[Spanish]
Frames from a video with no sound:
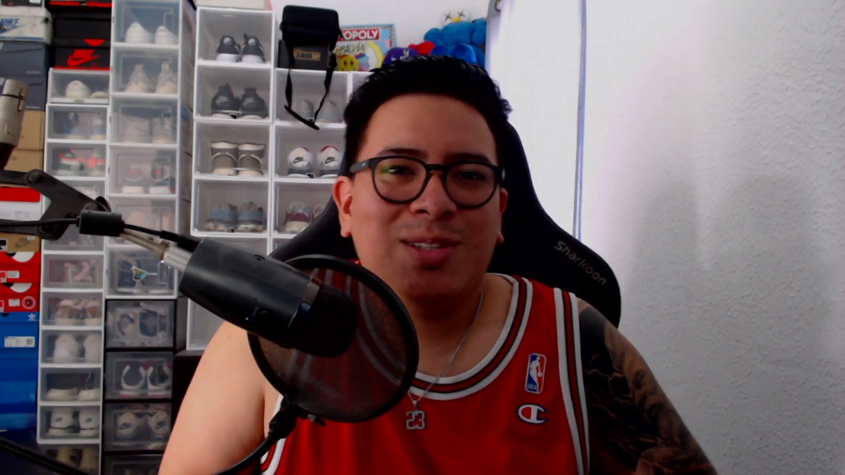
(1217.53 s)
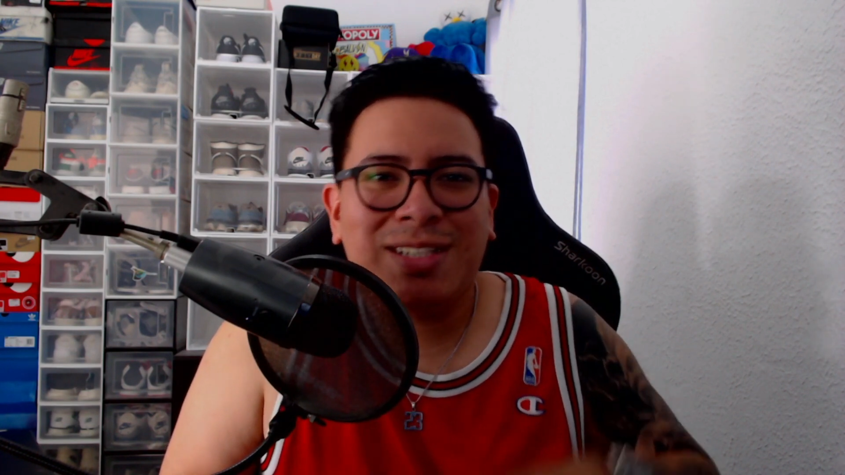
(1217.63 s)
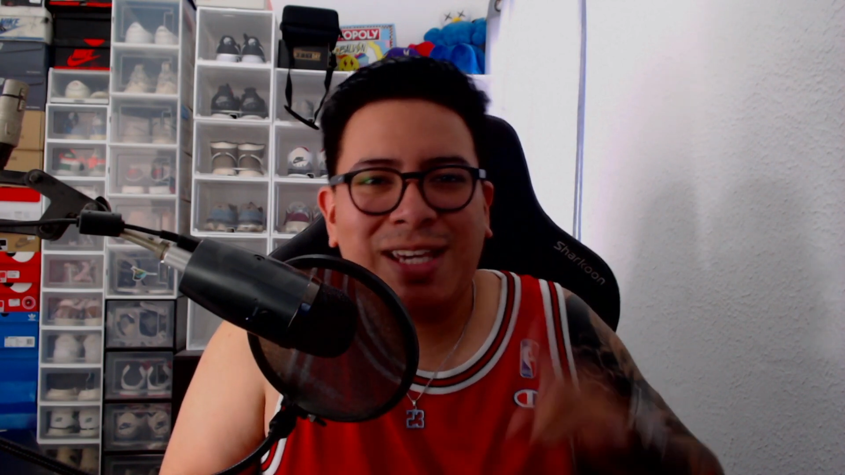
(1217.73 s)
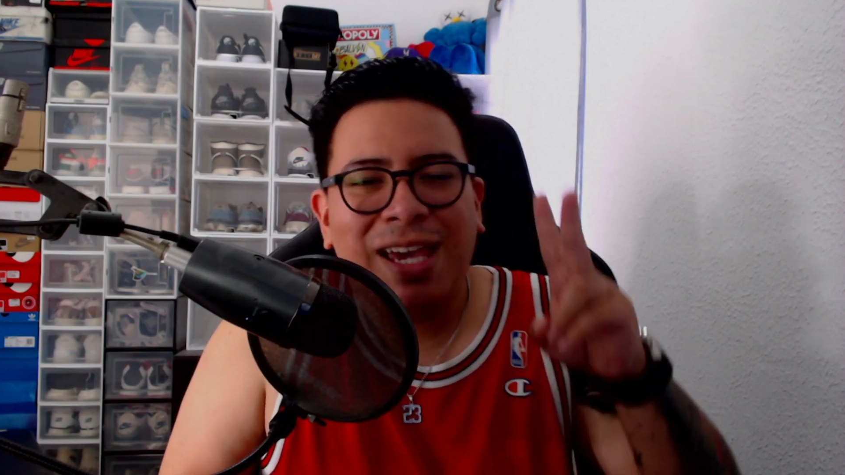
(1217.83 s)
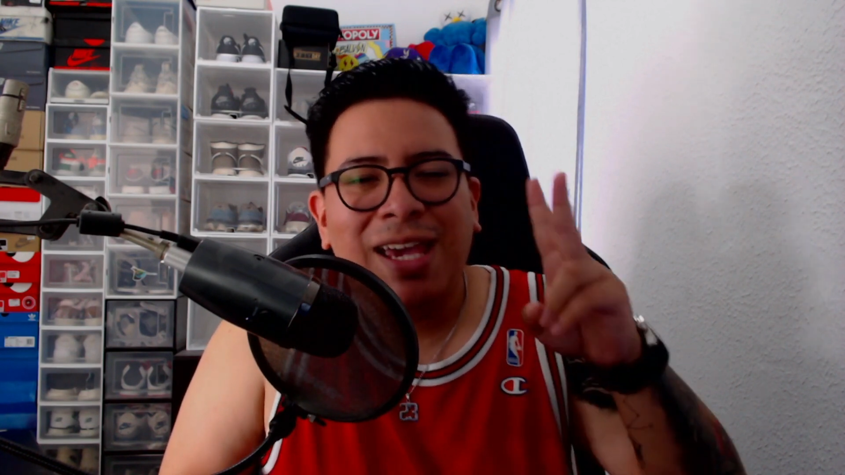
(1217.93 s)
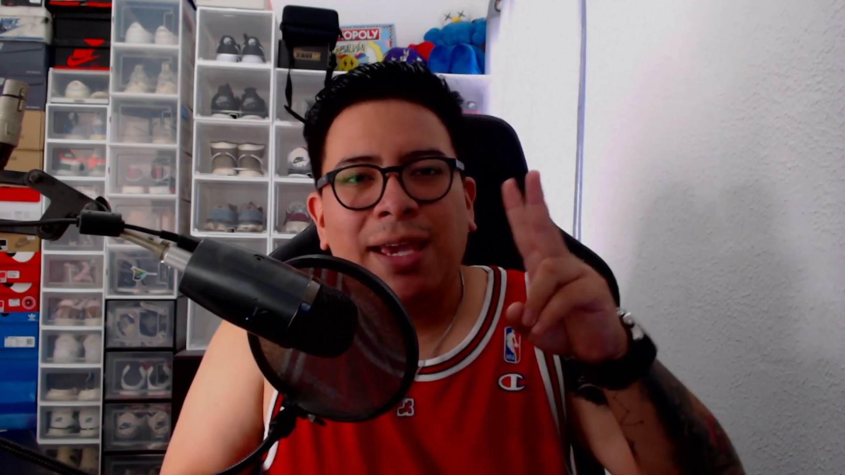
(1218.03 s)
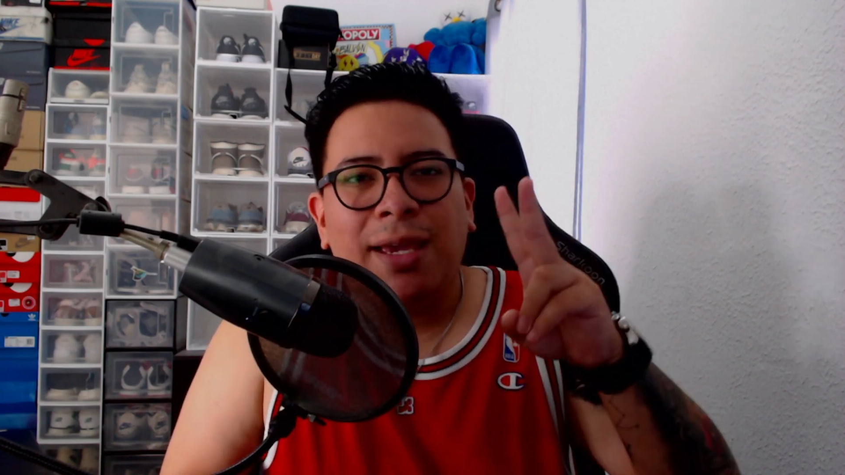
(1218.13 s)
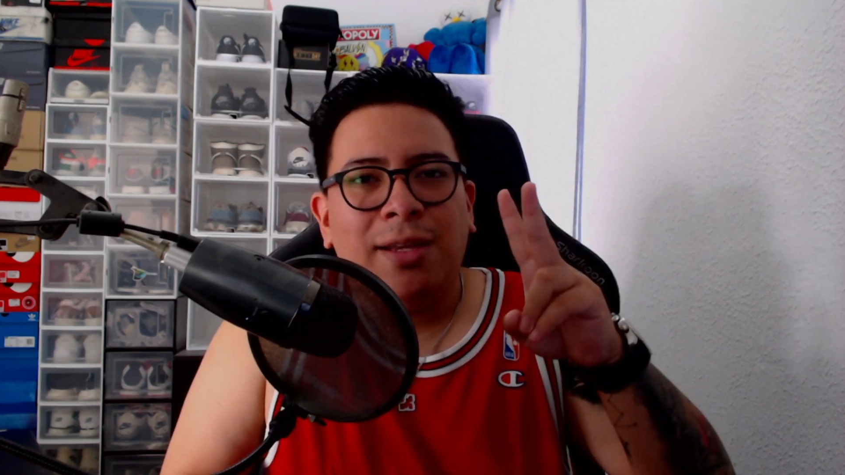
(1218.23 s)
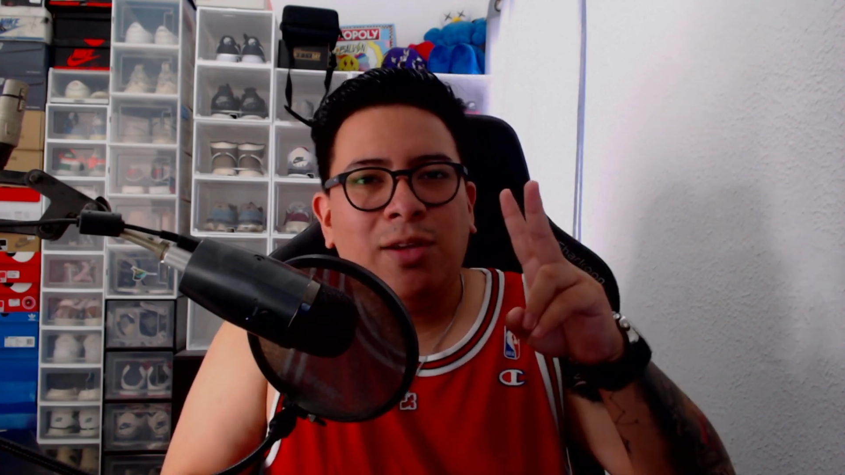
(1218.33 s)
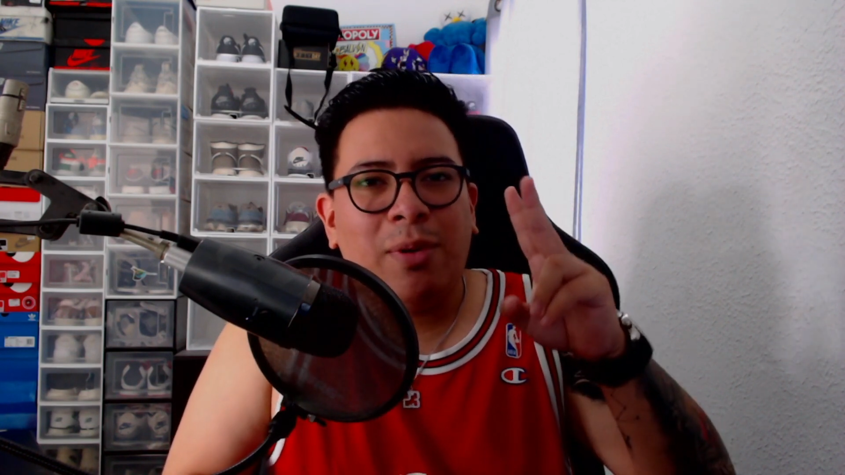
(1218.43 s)
Así que
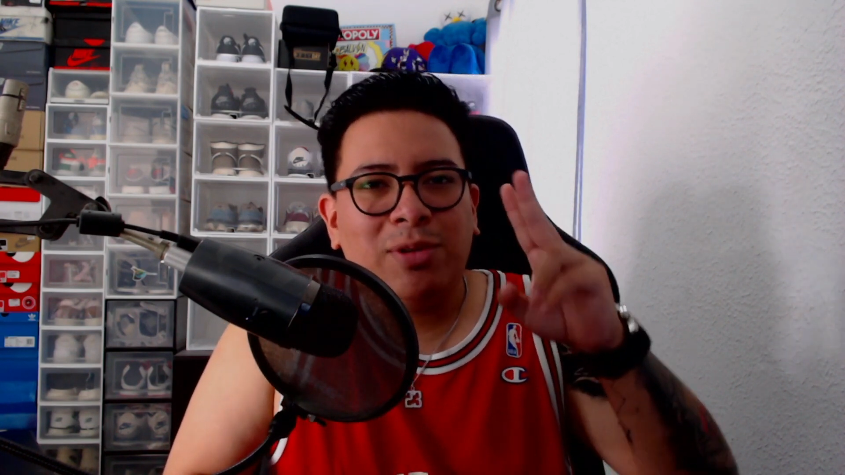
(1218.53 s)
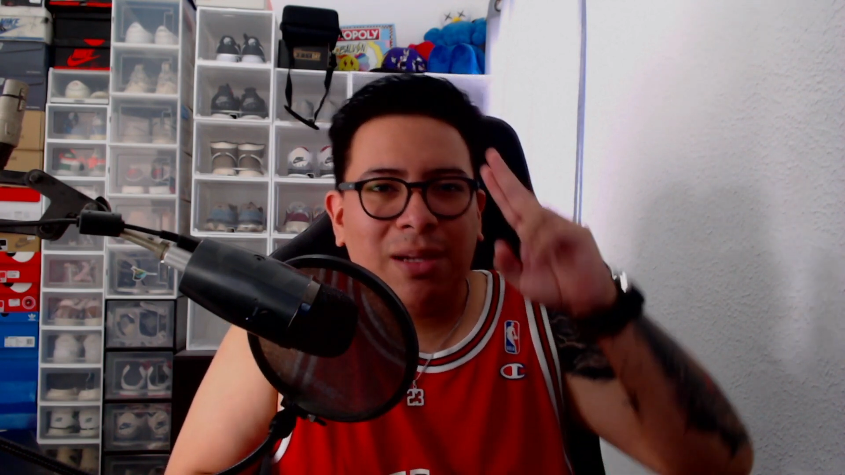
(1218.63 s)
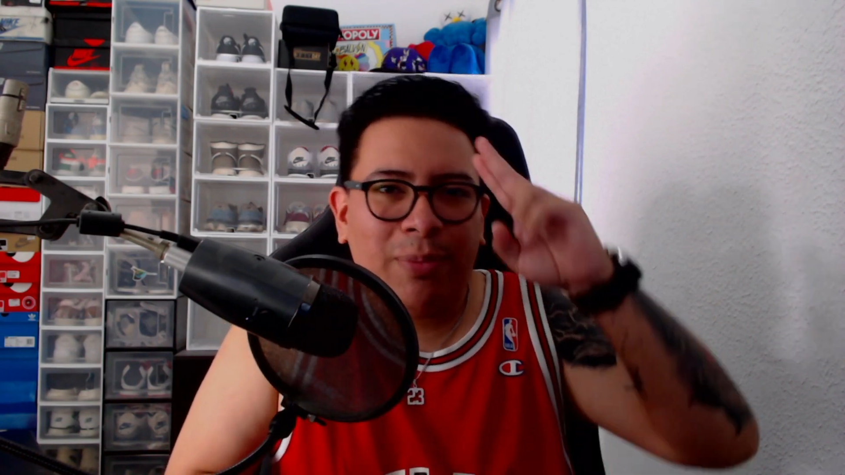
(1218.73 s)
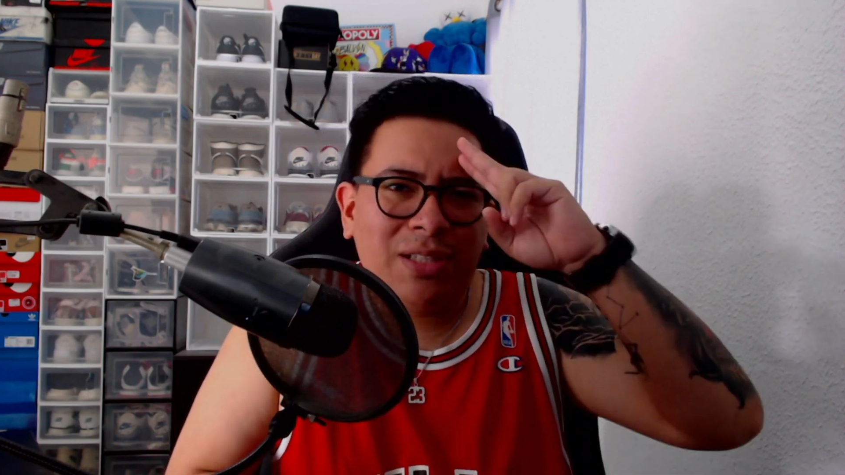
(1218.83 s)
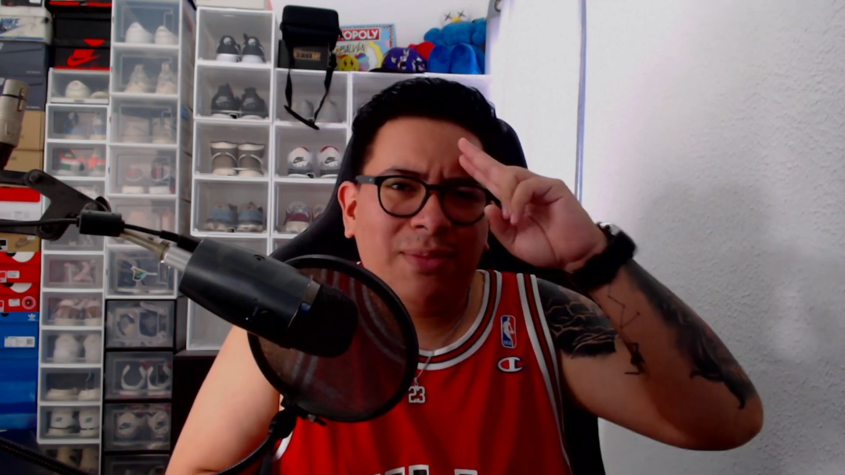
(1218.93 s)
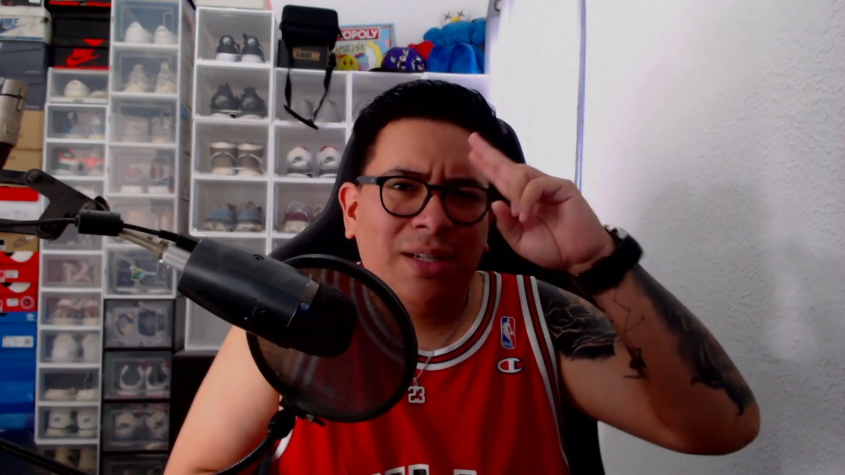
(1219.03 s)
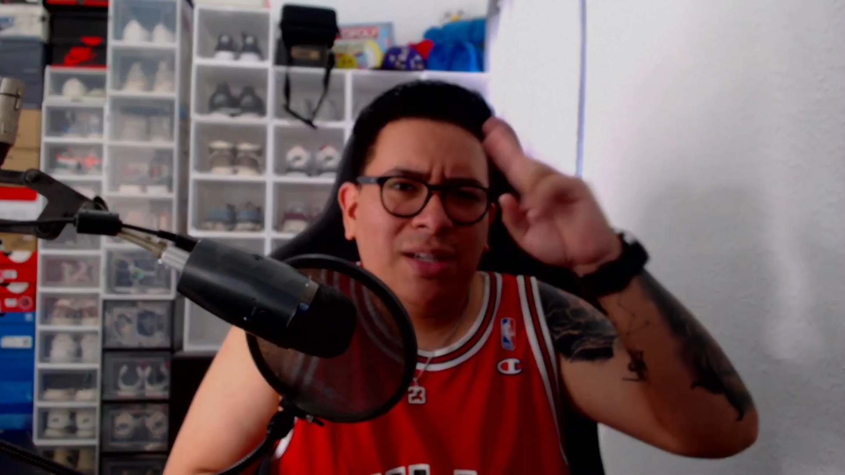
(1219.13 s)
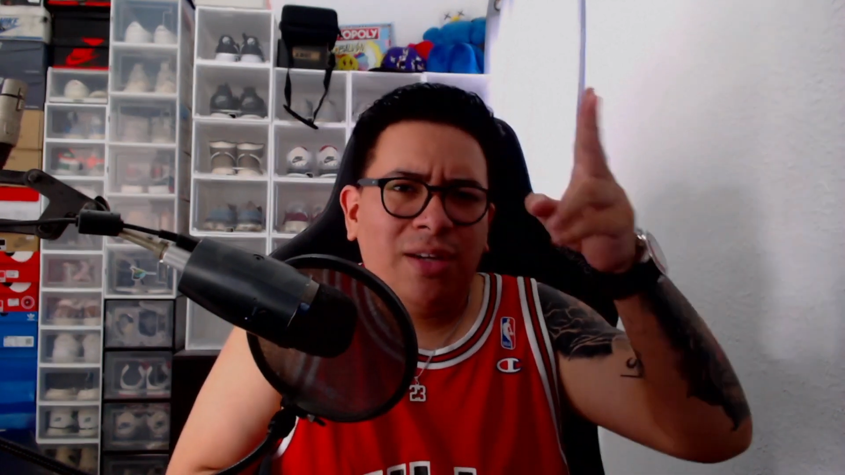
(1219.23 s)
nos vemos en la próxima.